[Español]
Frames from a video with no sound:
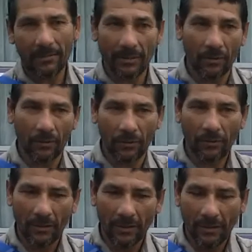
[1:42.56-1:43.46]
y que bueno, se
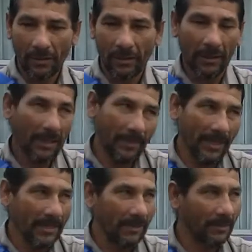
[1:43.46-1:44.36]
logró y que la
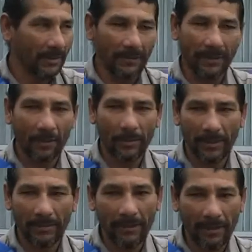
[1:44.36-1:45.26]
experiencia, de bueno, trabajar en la
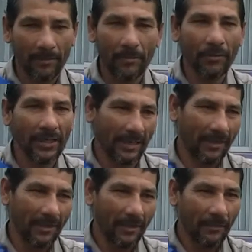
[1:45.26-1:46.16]
cooperativa es muy buena,